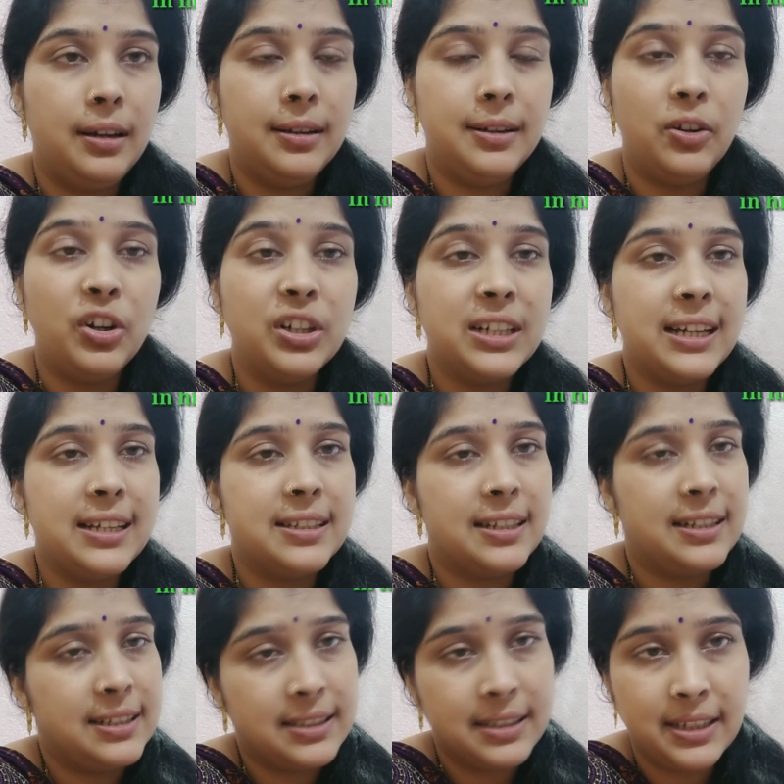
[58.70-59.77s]
नॉन
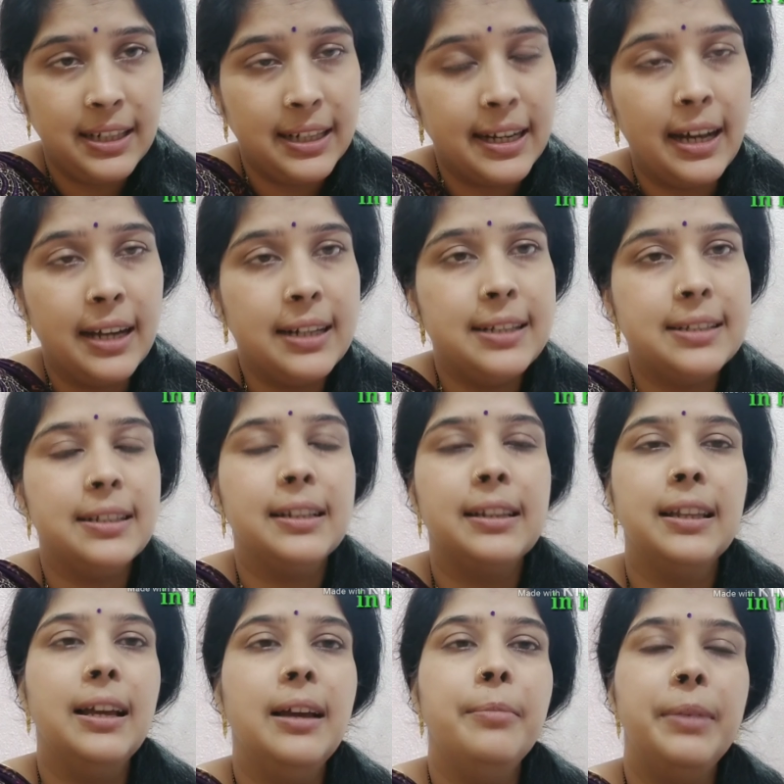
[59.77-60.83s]
कैंसरस गठान कह
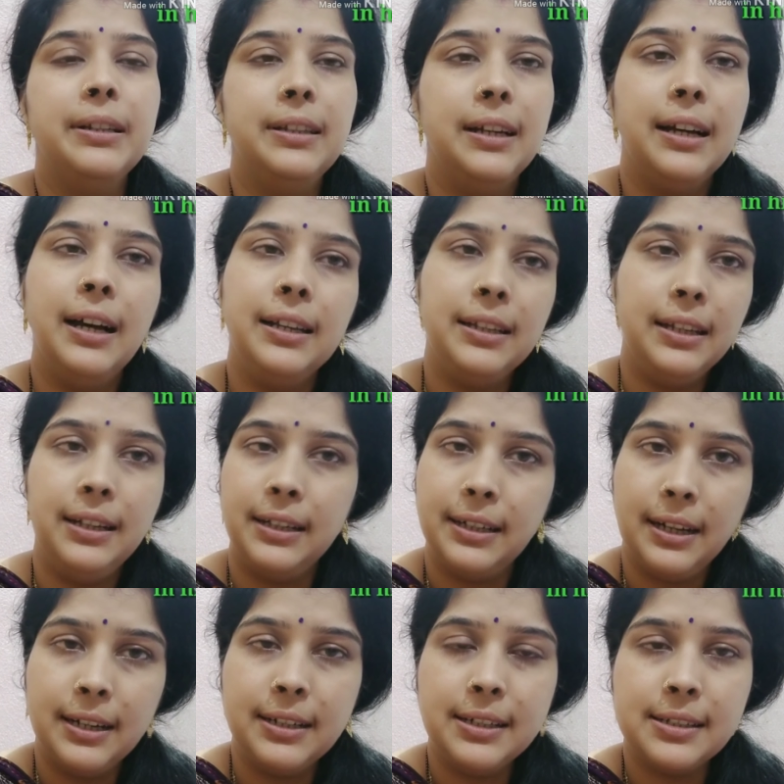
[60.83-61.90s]
सकते हैं मध्य कान की
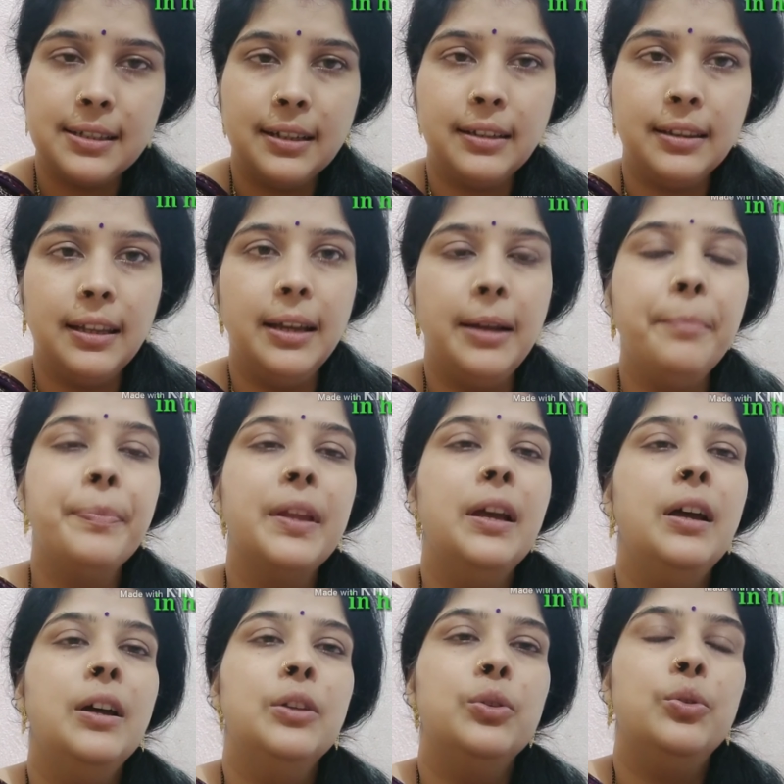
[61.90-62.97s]
गठान कह सकते
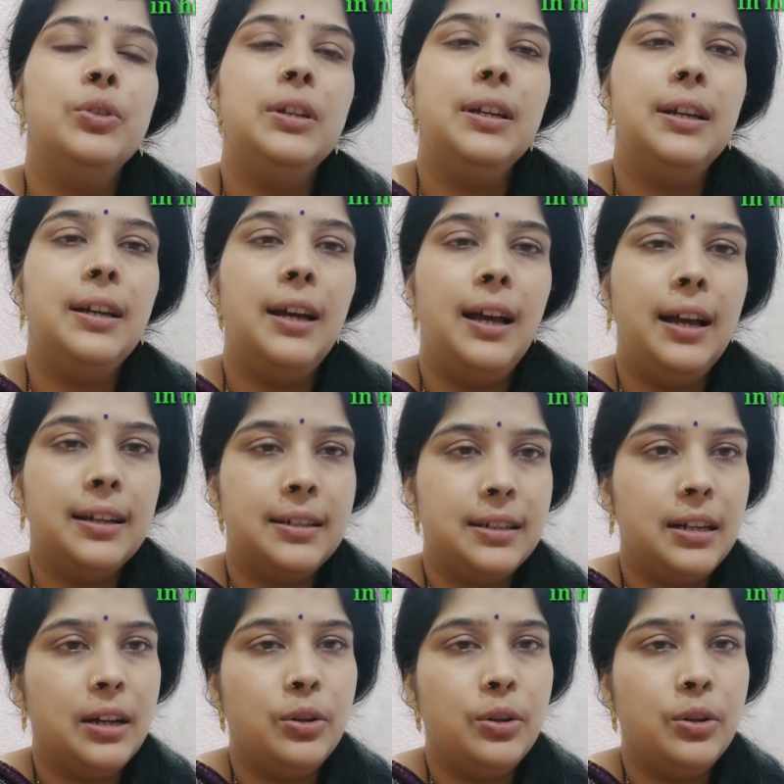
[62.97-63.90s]
हैं तो ये एक्स्ट्रा